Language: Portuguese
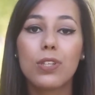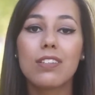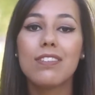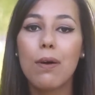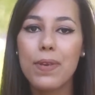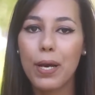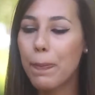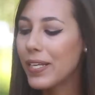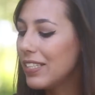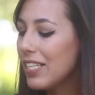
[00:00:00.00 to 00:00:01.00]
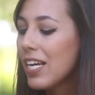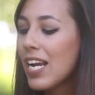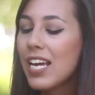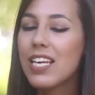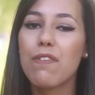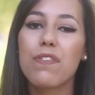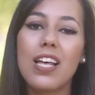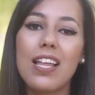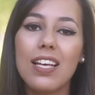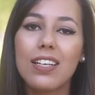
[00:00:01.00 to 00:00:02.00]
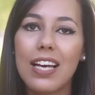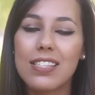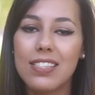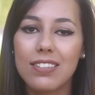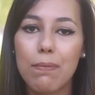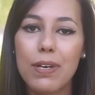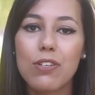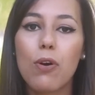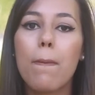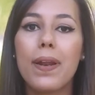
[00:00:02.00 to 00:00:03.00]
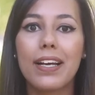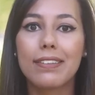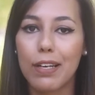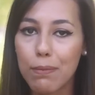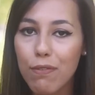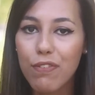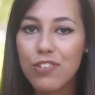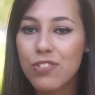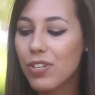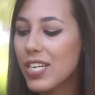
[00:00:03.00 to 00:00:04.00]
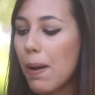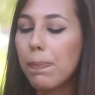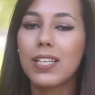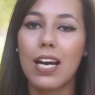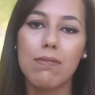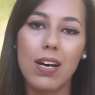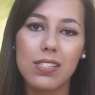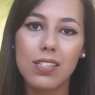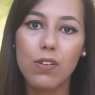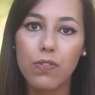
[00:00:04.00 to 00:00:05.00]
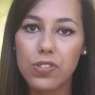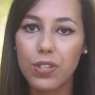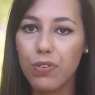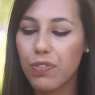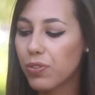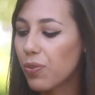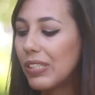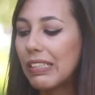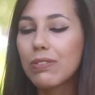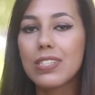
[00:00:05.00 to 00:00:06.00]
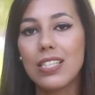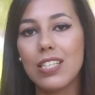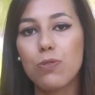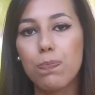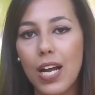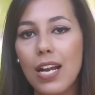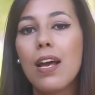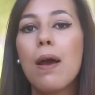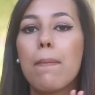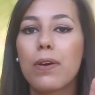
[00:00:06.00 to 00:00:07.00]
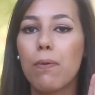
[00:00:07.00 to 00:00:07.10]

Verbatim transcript: portanto não me arrependi e a verdade é que é assim, também só comprei a carteira uma vez, não queria aplicar uma alça que não fosse a Louis Vuitton, então decidi esperar para